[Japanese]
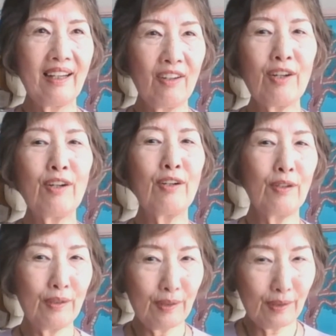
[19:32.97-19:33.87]
う
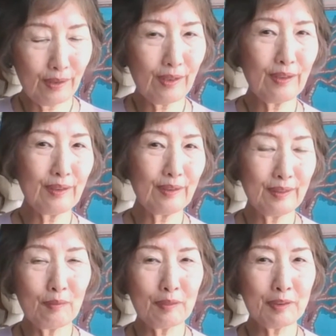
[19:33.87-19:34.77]
ん
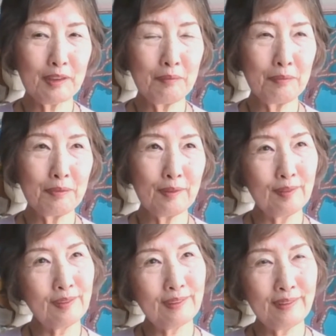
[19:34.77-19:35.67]
でも新
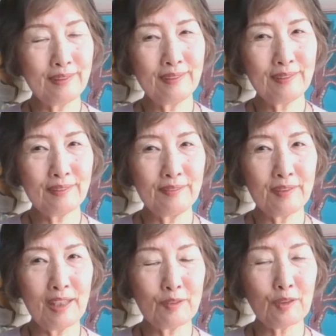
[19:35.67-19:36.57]
聞っ
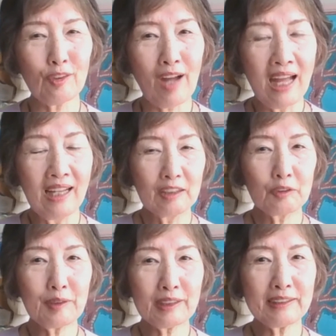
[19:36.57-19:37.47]
ていうことは
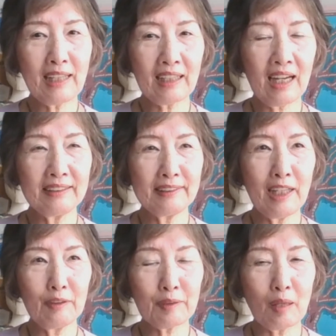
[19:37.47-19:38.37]
それだけ社会
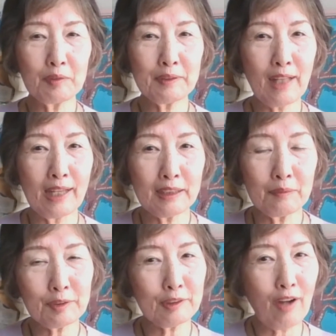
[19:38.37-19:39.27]
性を保ちたい気
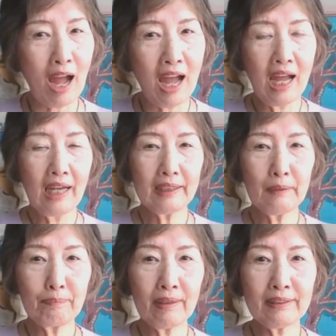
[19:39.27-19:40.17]
持ちは
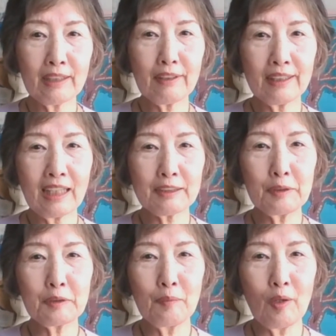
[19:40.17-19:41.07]
いっぱいなのかなそ
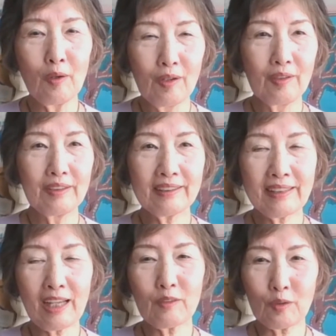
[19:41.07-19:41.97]
れとも
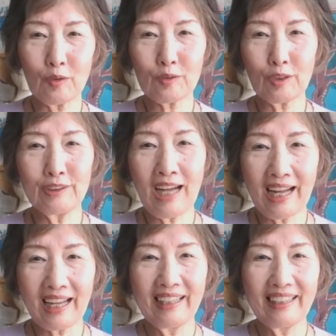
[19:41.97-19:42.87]
結構広告
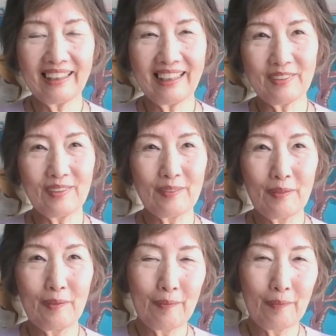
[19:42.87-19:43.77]
があの
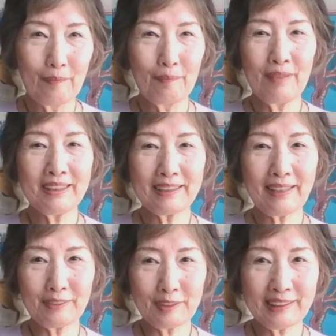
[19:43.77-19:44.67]
目に
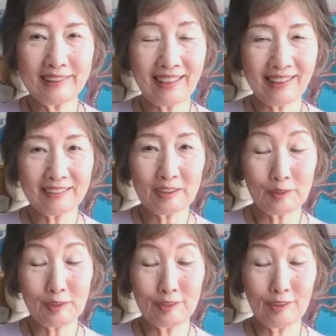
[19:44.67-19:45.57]
楽しいからそっ
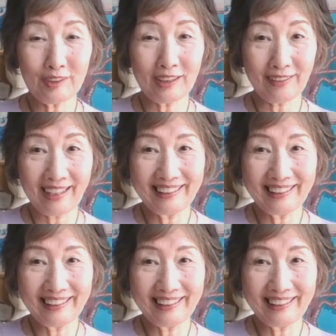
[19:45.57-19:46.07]
ちの方かな